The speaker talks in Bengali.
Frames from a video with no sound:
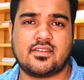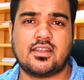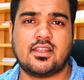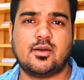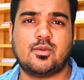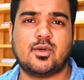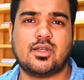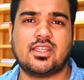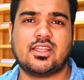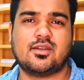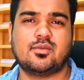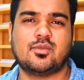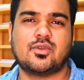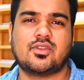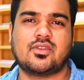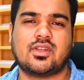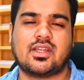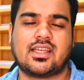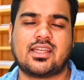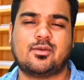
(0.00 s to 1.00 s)
সালামু আলাইকুম
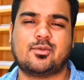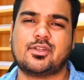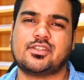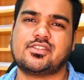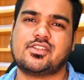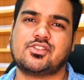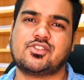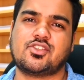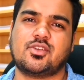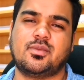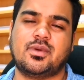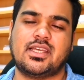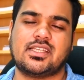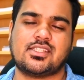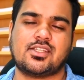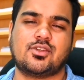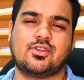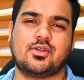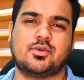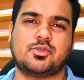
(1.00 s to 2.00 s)
বন্ধুরা কেমন আছেন সবাই
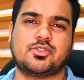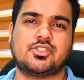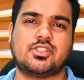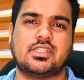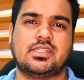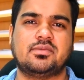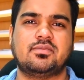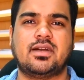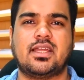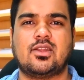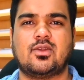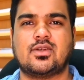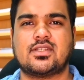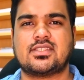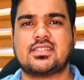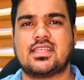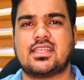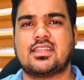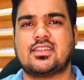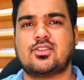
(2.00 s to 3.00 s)
আশা করি অবশ্যই ভালো
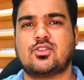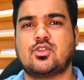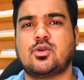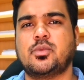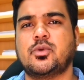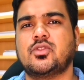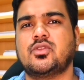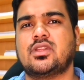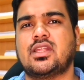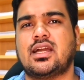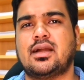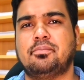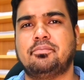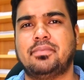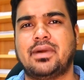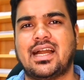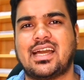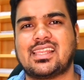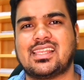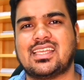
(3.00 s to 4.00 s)
আছেন তো বন্ধুরা
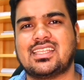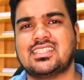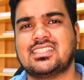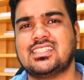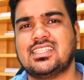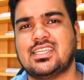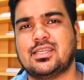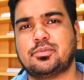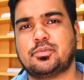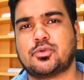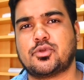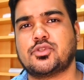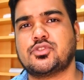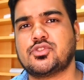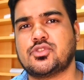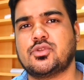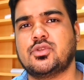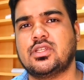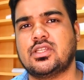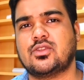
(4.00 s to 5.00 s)
বাংলাদেশে
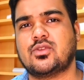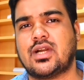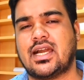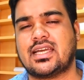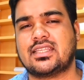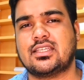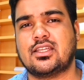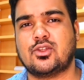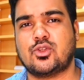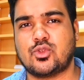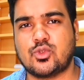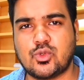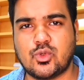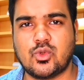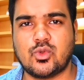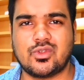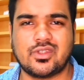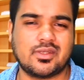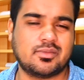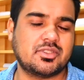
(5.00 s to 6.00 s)
প্রচলিত
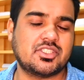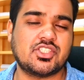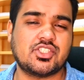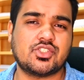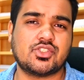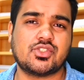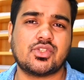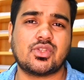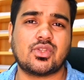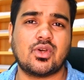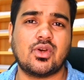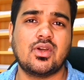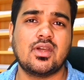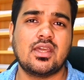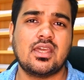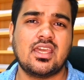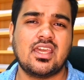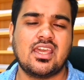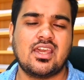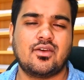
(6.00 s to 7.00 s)
আদালতগুলোতে বিশেষত
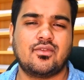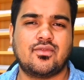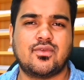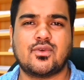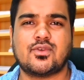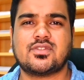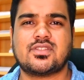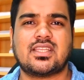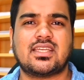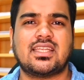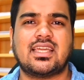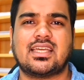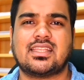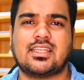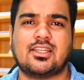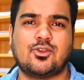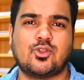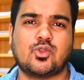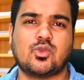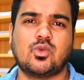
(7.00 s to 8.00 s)
ফৌজদারি
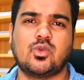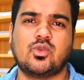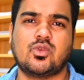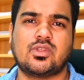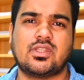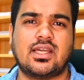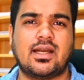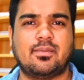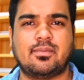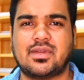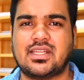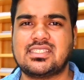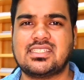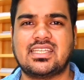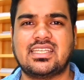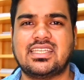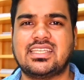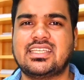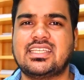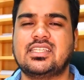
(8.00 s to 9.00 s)
আদালতগুলোতে আমরা
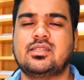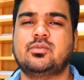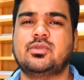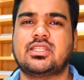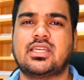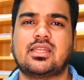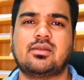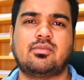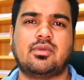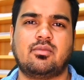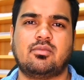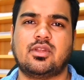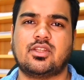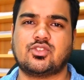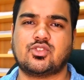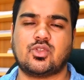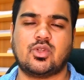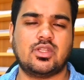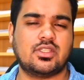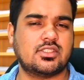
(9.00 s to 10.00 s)
জানি ক্রিমিনাল
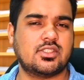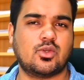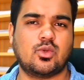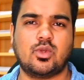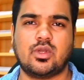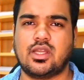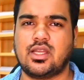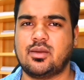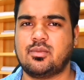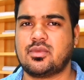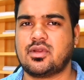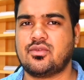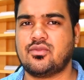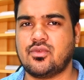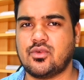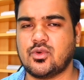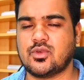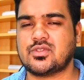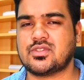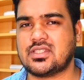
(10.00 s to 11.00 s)
মামলা চলে যেগুলোকে আমরা
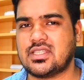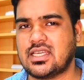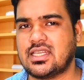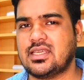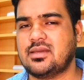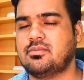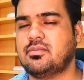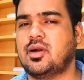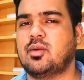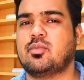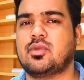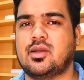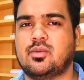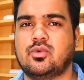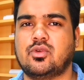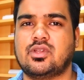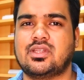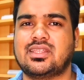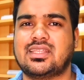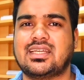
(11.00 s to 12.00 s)
ফৌজদারি মামলা
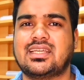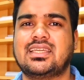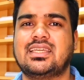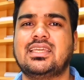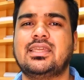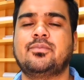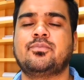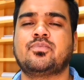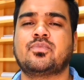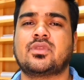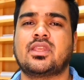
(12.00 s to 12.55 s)
বলে থাকি